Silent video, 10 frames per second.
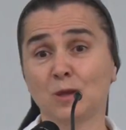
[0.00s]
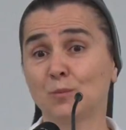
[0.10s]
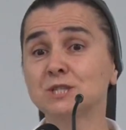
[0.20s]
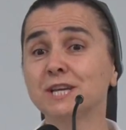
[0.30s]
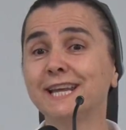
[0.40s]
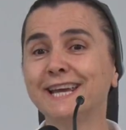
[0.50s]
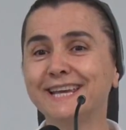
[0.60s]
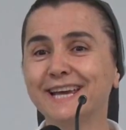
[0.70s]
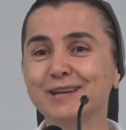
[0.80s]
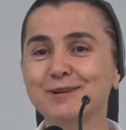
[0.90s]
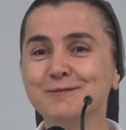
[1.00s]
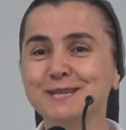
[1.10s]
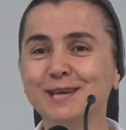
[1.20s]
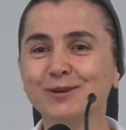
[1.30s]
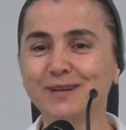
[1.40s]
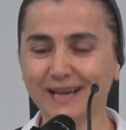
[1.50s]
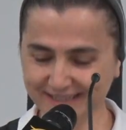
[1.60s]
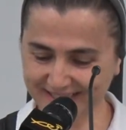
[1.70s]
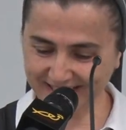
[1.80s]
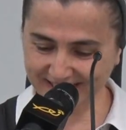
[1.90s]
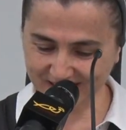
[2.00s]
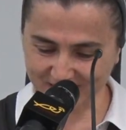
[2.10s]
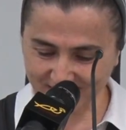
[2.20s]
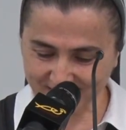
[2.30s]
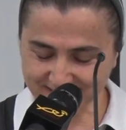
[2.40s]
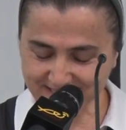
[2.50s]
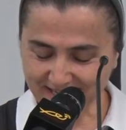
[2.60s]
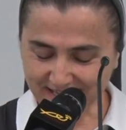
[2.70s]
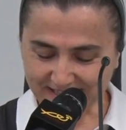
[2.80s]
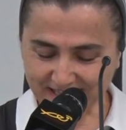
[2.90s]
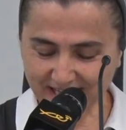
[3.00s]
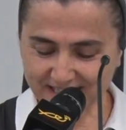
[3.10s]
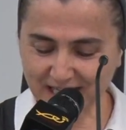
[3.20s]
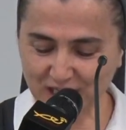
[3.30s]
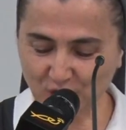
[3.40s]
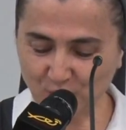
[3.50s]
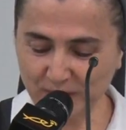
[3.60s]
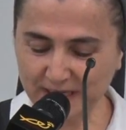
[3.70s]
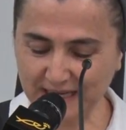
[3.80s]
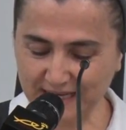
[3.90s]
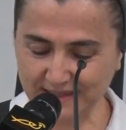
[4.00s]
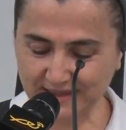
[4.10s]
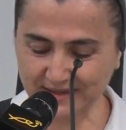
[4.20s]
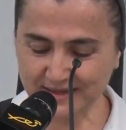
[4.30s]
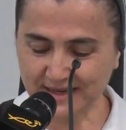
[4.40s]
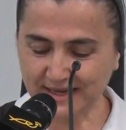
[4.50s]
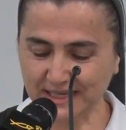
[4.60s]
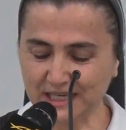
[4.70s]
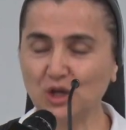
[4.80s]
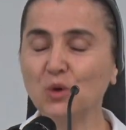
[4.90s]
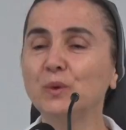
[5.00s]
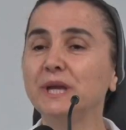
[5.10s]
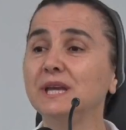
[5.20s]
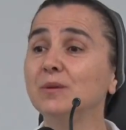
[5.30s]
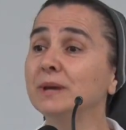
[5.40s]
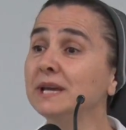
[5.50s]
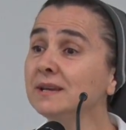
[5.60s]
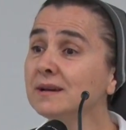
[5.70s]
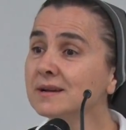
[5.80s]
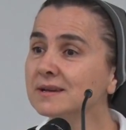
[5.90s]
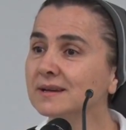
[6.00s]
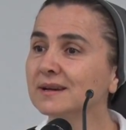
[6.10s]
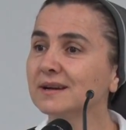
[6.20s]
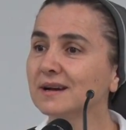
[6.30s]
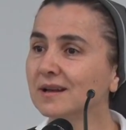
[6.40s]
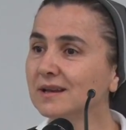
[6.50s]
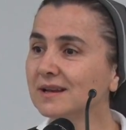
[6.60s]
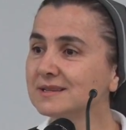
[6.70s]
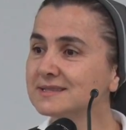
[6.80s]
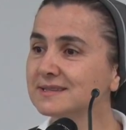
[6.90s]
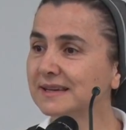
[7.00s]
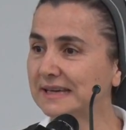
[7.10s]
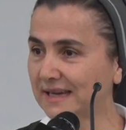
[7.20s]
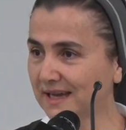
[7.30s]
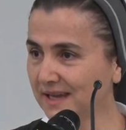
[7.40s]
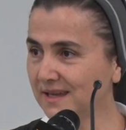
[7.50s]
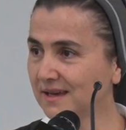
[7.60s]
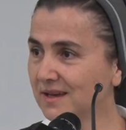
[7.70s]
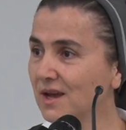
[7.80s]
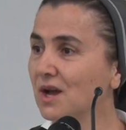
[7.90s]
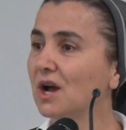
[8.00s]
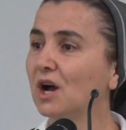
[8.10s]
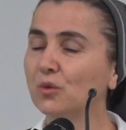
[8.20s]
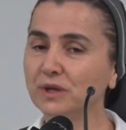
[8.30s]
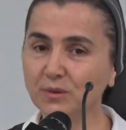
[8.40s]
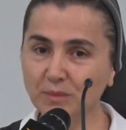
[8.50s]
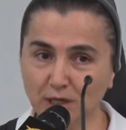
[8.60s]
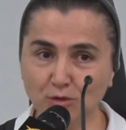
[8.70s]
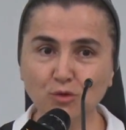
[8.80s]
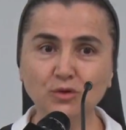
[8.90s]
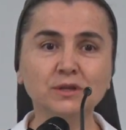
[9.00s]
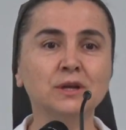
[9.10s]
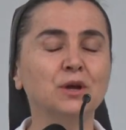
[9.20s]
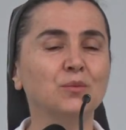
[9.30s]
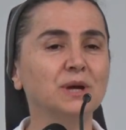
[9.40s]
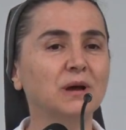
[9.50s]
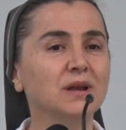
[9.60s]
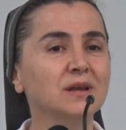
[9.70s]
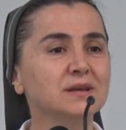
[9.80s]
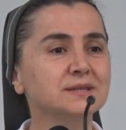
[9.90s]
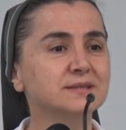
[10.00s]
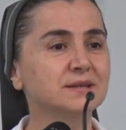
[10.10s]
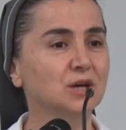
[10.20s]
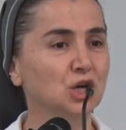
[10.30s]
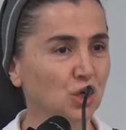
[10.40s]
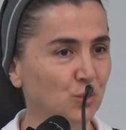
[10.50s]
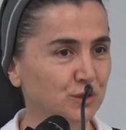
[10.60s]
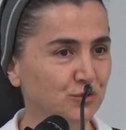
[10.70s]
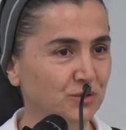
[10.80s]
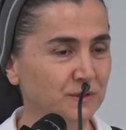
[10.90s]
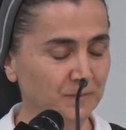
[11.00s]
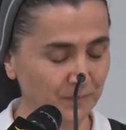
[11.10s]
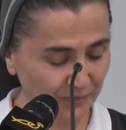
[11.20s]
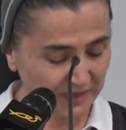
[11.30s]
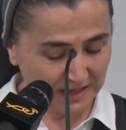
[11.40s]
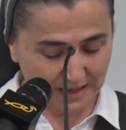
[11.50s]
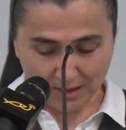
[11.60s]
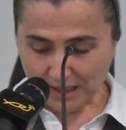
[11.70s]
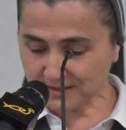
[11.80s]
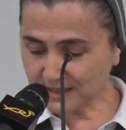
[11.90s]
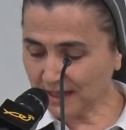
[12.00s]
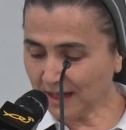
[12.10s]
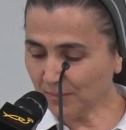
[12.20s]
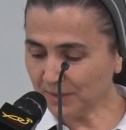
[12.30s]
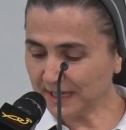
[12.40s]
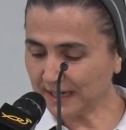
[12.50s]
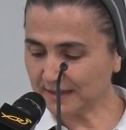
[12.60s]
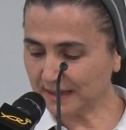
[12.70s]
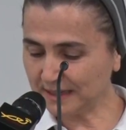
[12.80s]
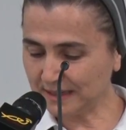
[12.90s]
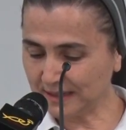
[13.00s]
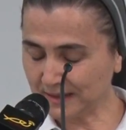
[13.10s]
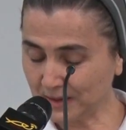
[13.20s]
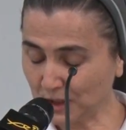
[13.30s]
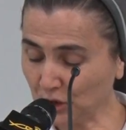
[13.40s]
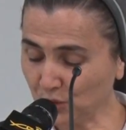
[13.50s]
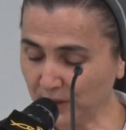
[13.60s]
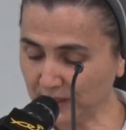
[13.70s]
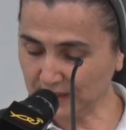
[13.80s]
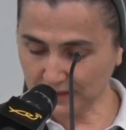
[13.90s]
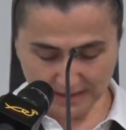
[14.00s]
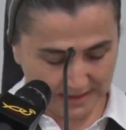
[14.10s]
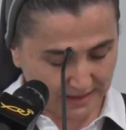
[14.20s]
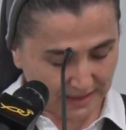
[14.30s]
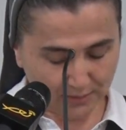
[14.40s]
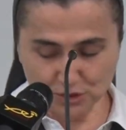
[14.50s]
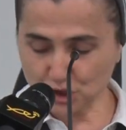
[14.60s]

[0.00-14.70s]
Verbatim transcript: منشان هيك أنا وياكم حطينا هالنص تحت هالعنوان هيدا يلي هو إيمانك خلص خيك أو إيمانكم بخلص إخوتكم انطلاقا من هيدا العنوان رح